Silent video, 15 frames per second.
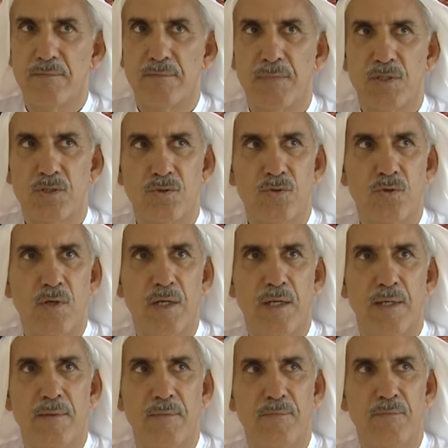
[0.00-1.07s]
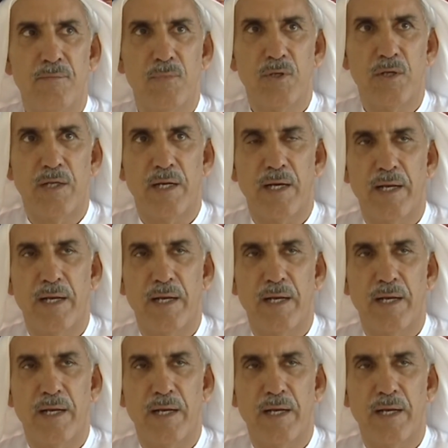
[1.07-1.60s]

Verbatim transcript: المشروع آه، بني